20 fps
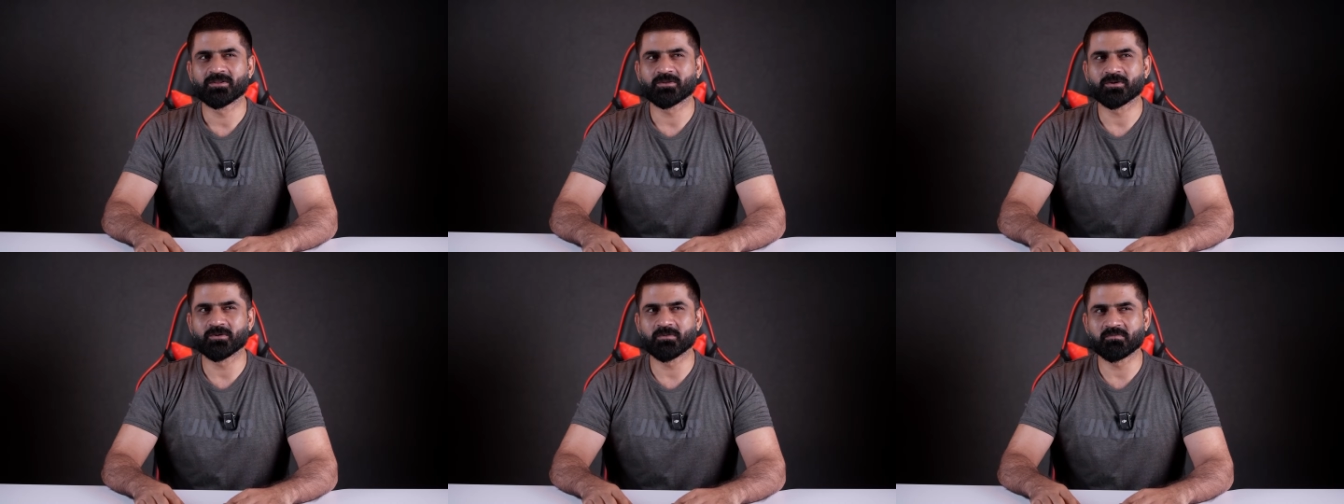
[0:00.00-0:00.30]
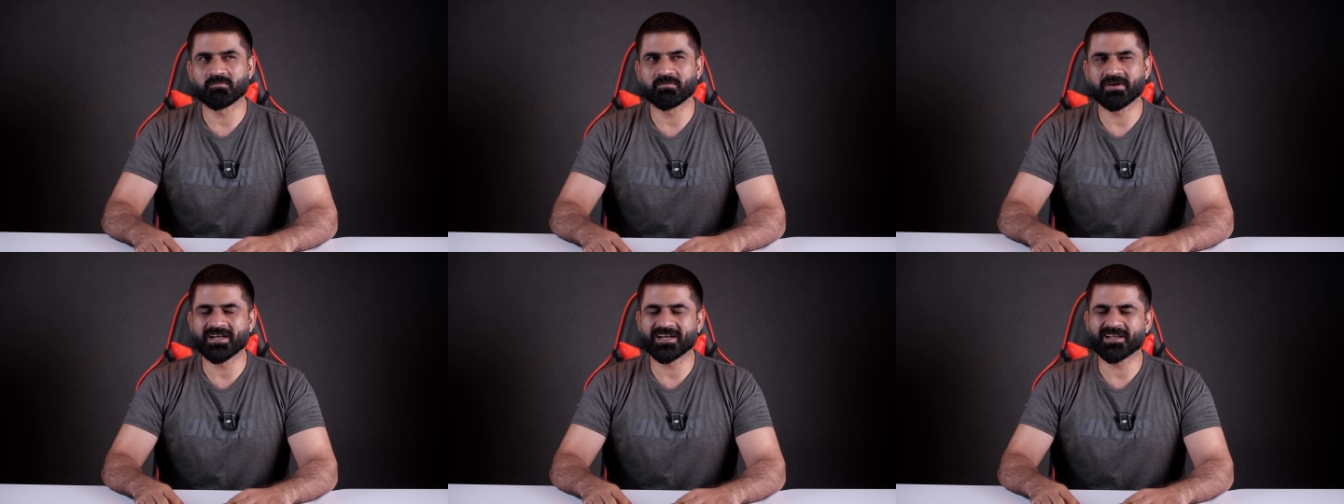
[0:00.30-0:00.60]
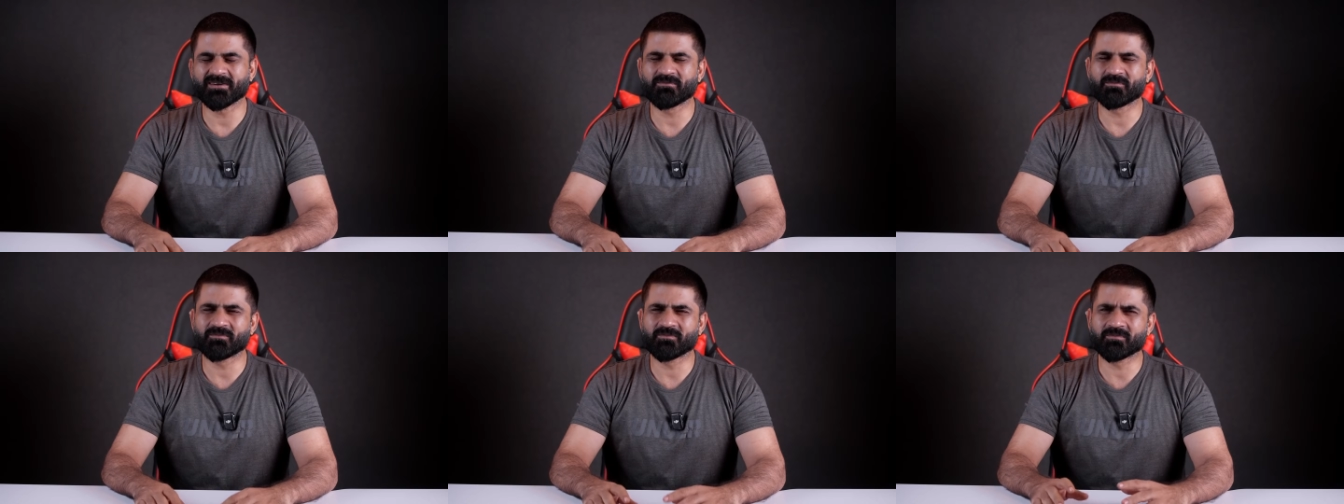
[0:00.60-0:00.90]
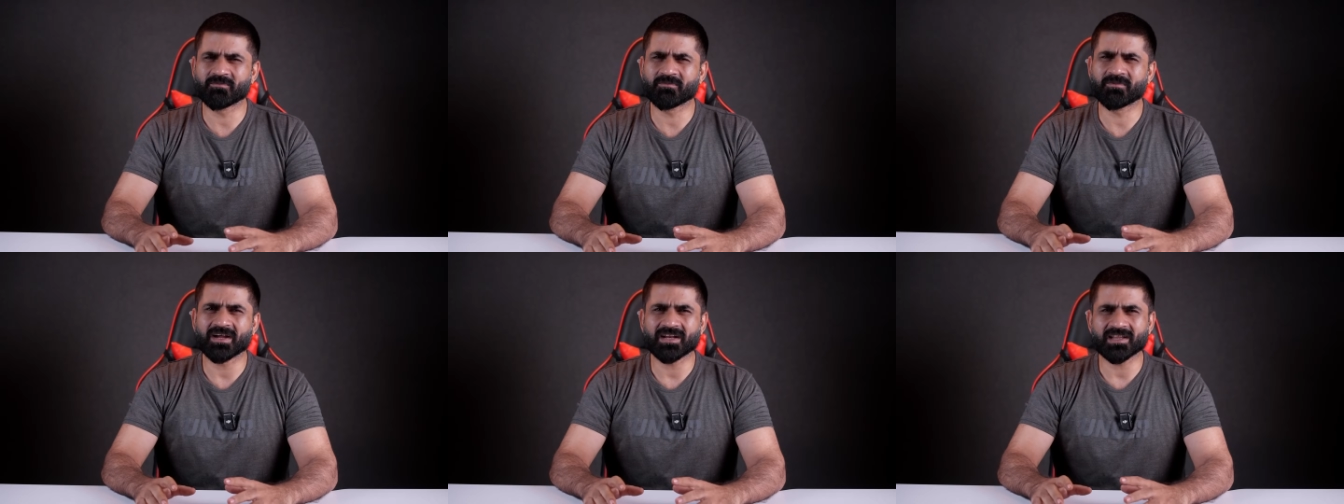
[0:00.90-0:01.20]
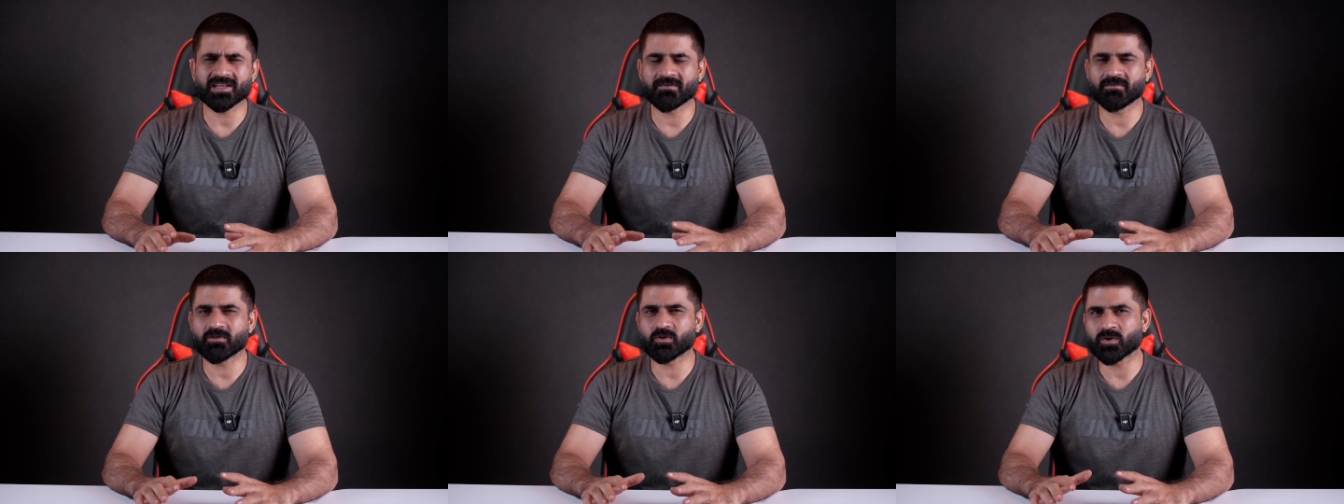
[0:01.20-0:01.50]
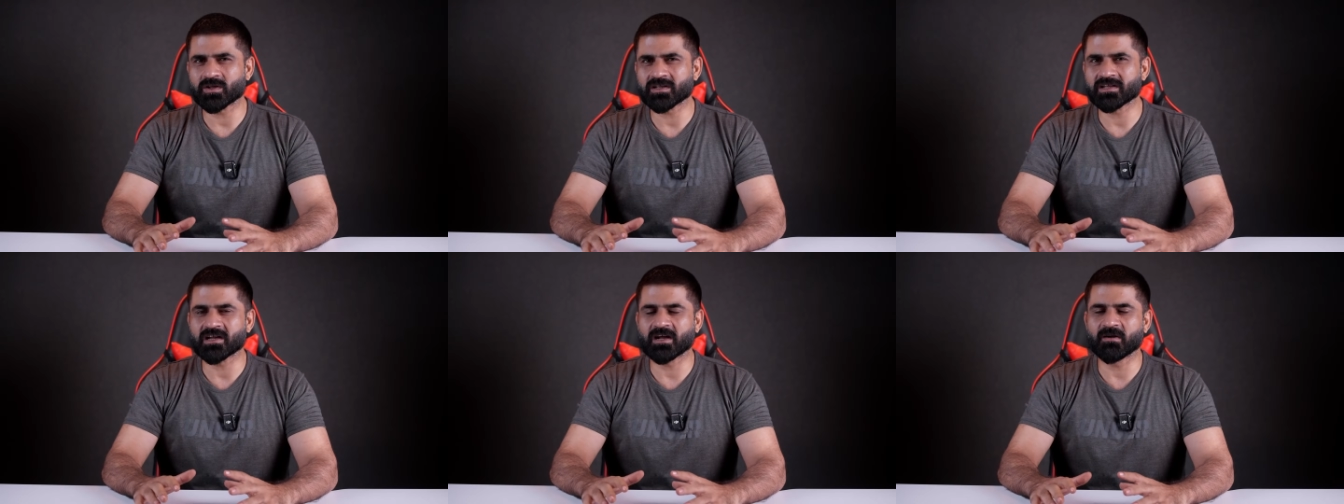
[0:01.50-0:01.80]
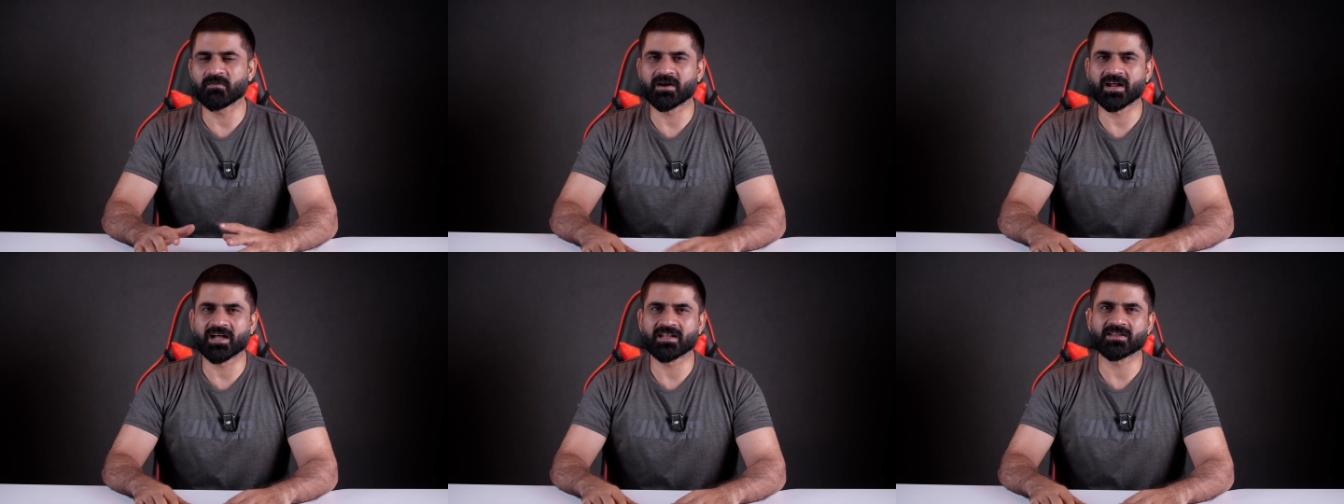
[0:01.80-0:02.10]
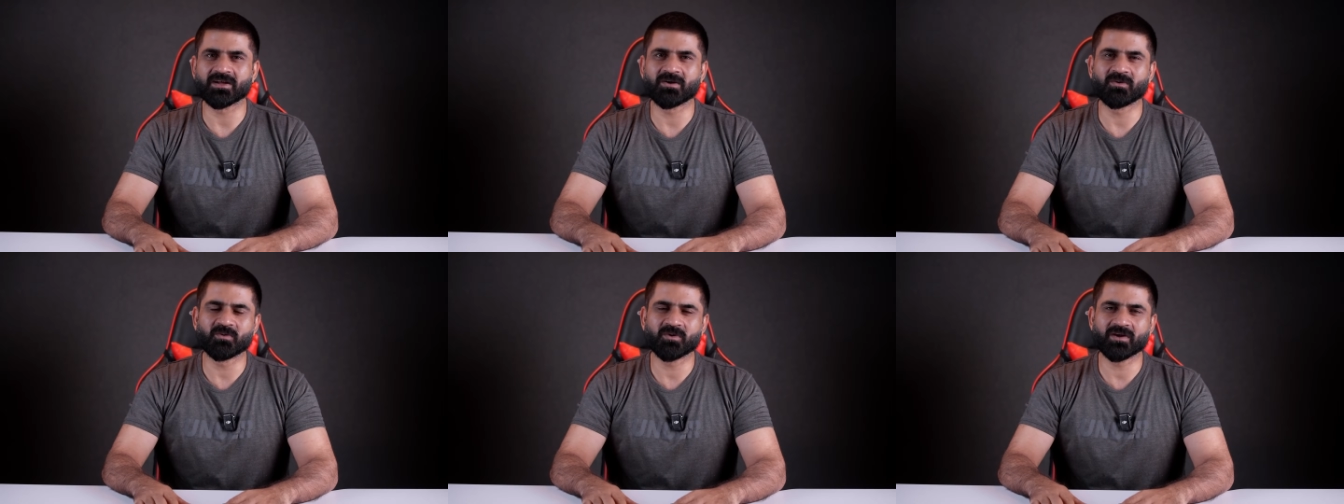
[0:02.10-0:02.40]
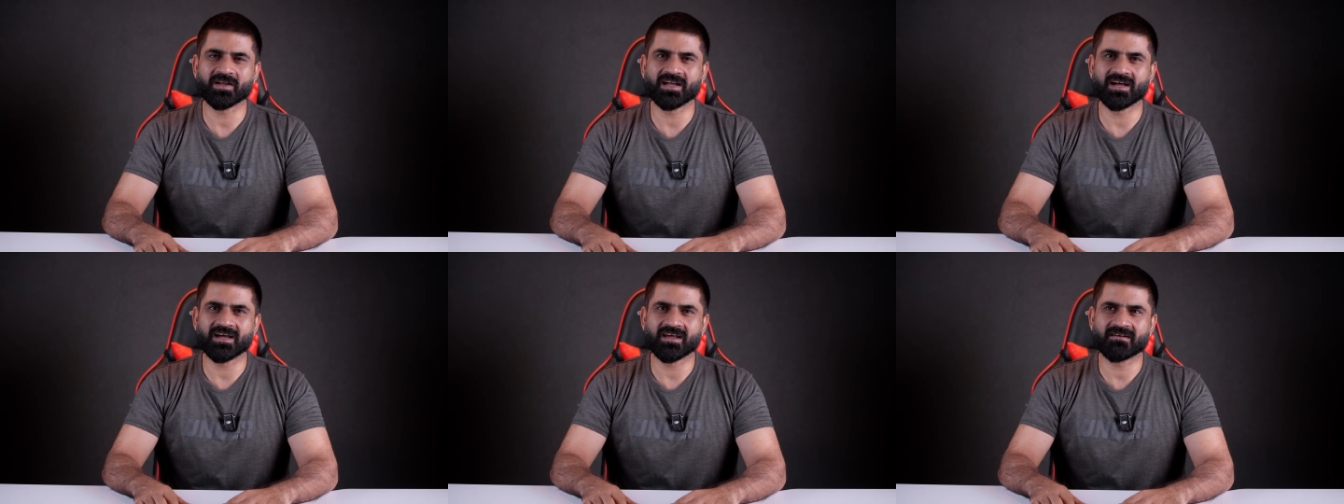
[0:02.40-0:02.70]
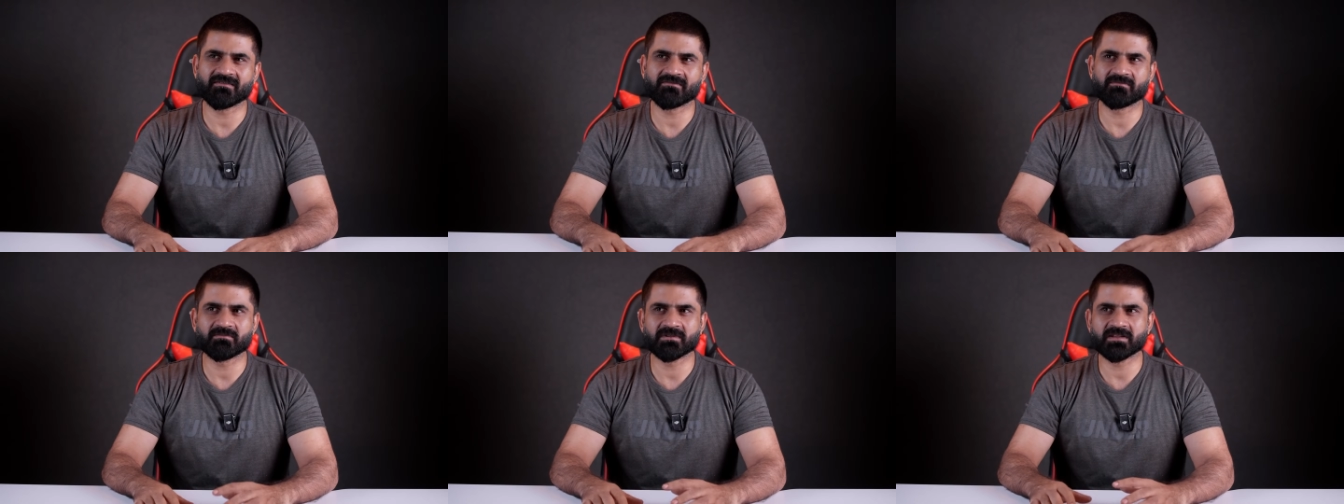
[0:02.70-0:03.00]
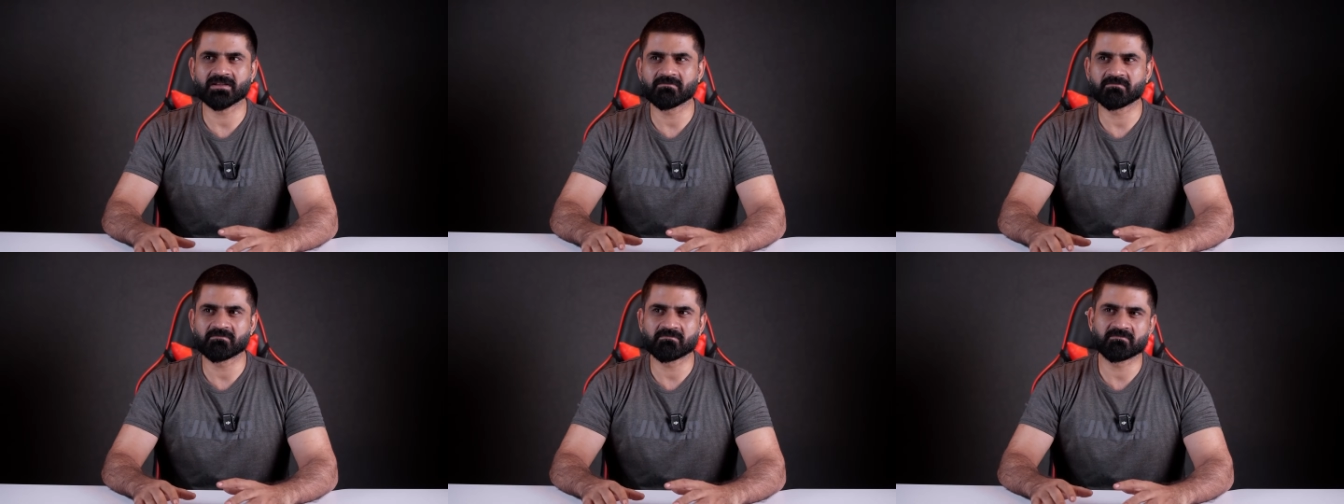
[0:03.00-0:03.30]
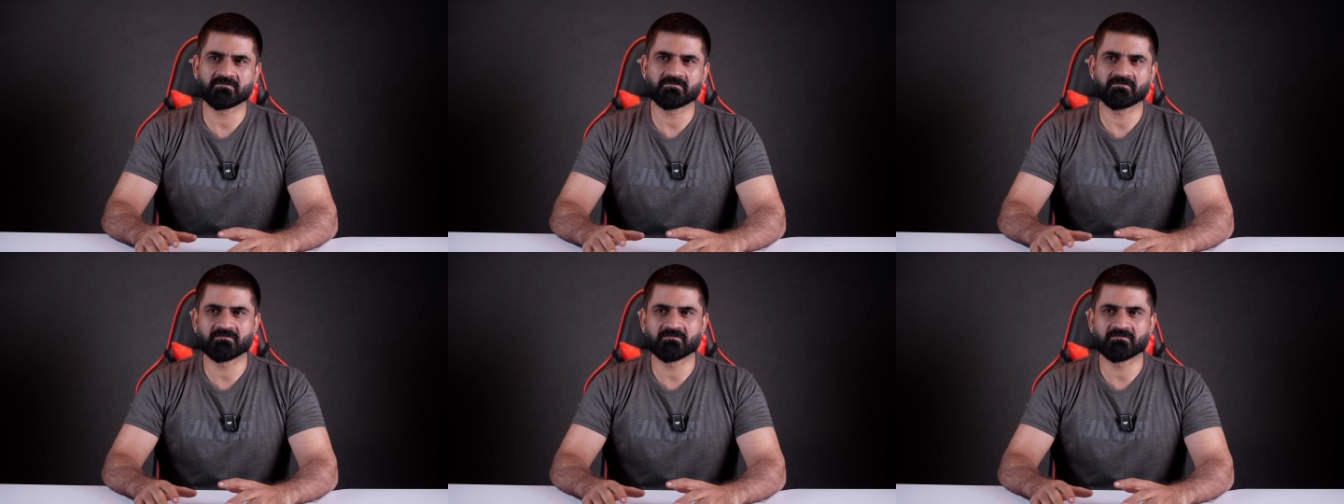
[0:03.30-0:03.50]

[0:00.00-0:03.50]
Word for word: तो मीटअप करते हुए थोड़ा सा घबराता हूँ कि यार मतलब